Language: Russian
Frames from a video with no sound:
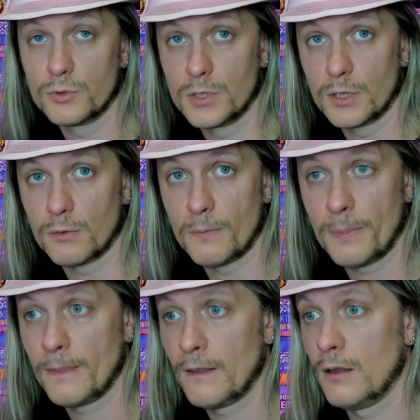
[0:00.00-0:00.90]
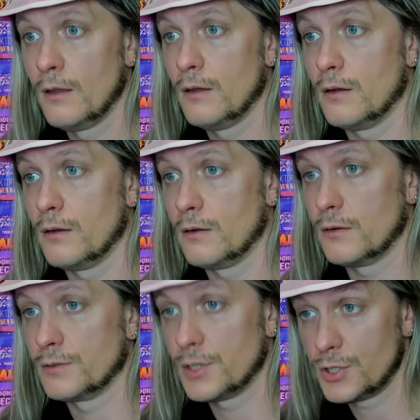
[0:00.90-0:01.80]
делу. Э,
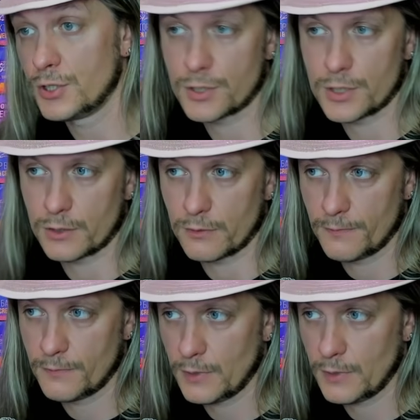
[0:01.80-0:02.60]
начните с этого.